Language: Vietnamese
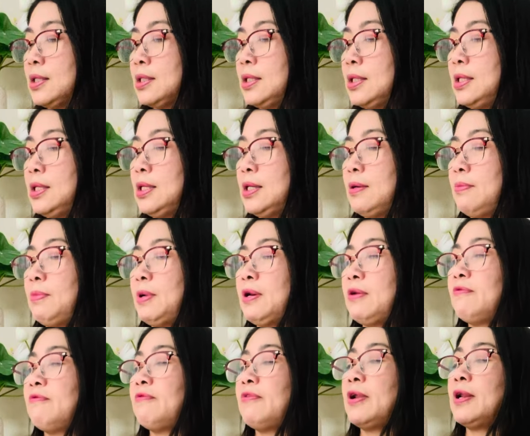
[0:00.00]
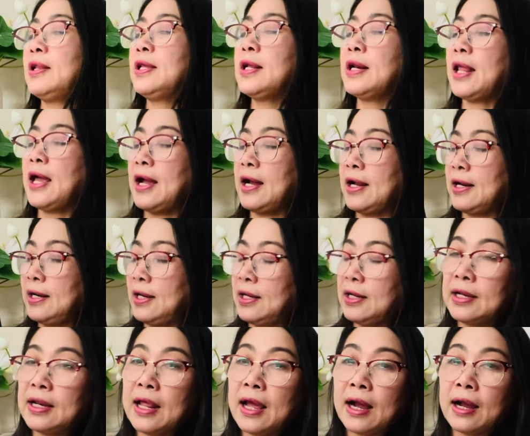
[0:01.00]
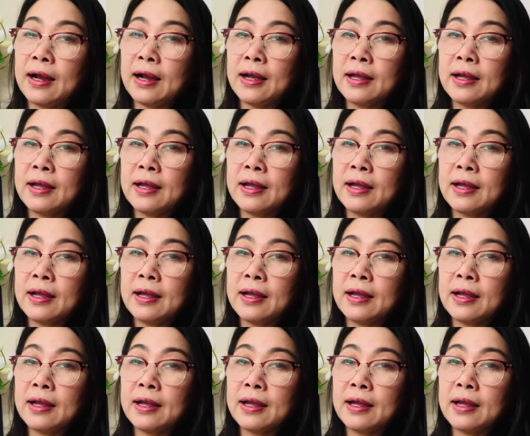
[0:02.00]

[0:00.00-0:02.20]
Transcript: thì à, mình và liên lạc à, đặt